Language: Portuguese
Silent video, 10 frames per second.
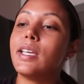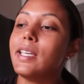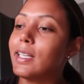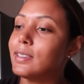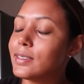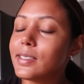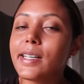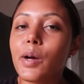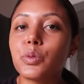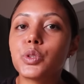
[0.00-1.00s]
E é
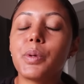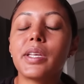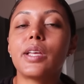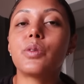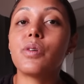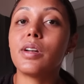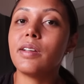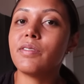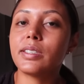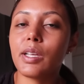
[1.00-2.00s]
desligar o despertador,
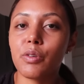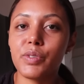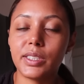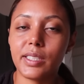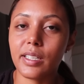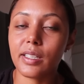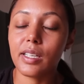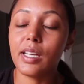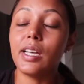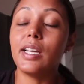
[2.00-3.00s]
levantar o que você tem
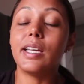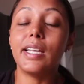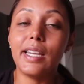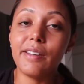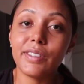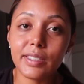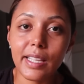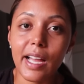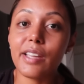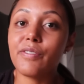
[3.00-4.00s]
e
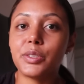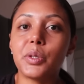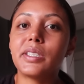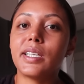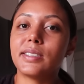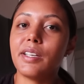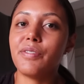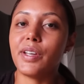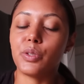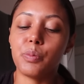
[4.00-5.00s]
levantar e fazer o que tem que ser
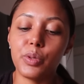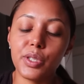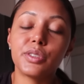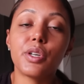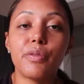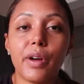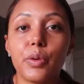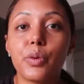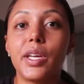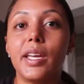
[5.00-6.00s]
feito. Por isso que eu
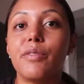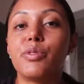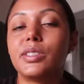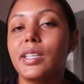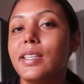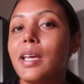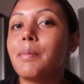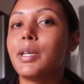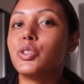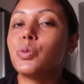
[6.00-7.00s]
falo que você tem em
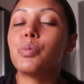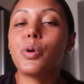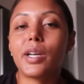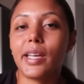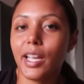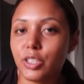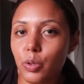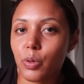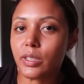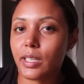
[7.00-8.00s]
mente o porquê de
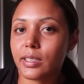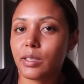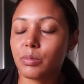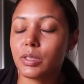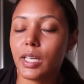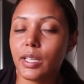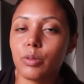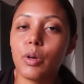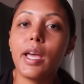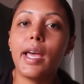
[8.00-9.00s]
acordar tão
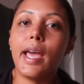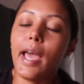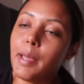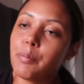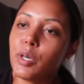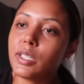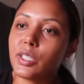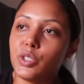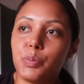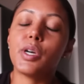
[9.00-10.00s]
cedo é
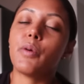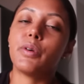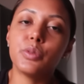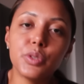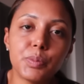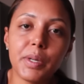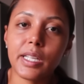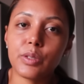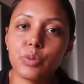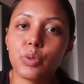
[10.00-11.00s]
importante, porque quando o
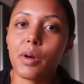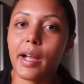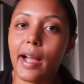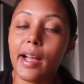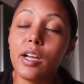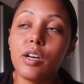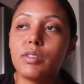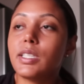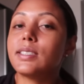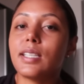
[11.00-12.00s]
despertador tocar,
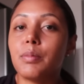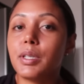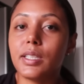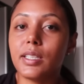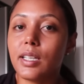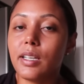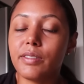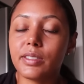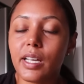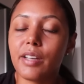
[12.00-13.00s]
você sabe que tem que
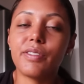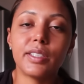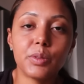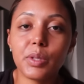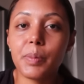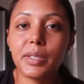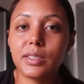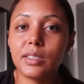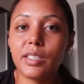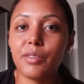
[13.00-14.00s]
levantar e fazer o que
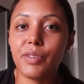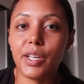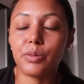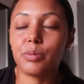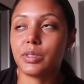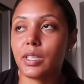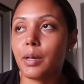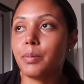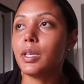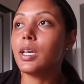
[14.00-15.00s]
precisa ser feito,
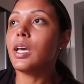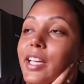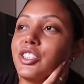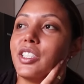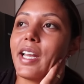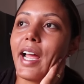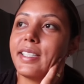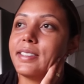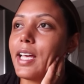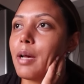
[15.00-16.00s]
sabe? É
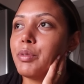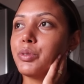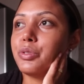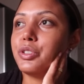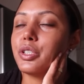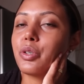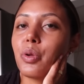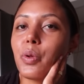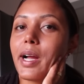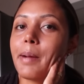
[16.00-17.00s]
tirar esse hábito de
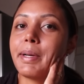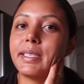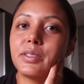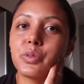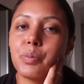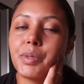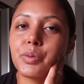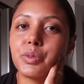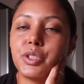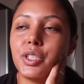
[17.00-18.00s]
colocar mais cinco
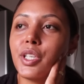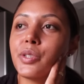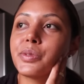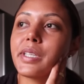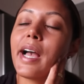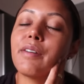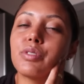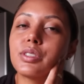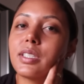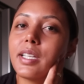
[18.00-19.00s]
minutinhos, ah,
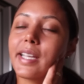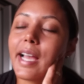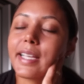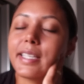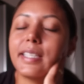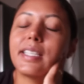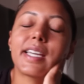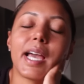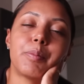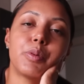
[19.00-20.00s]
vou desligar aqui,
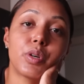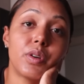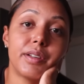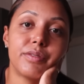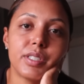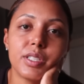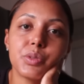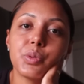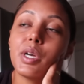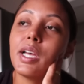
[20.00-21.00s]
daqui a pouco eu
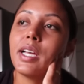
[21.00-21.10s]
levanto.